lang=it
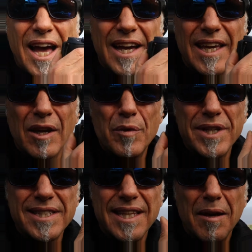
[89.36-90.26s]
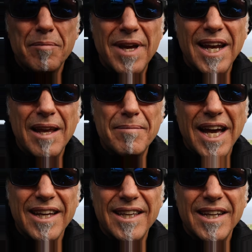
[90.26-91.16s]
Anche questa bella
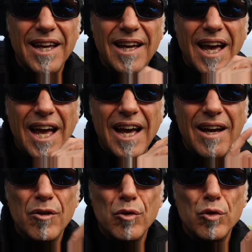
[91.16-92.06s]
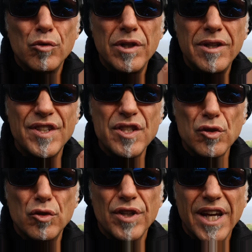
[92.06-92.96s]
macchina ha un
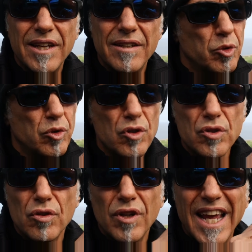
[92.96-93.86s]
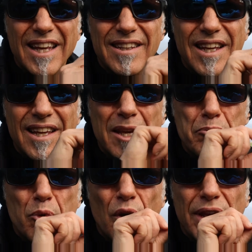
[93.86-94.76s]
visore piuttosto grande che
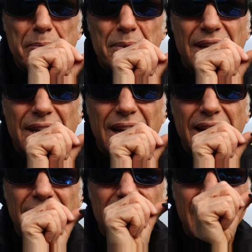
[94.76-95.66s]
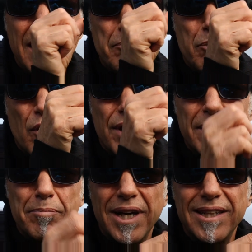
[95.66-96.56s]
puoi aprire e puoi
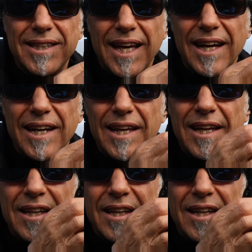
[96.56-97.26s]
ribaltare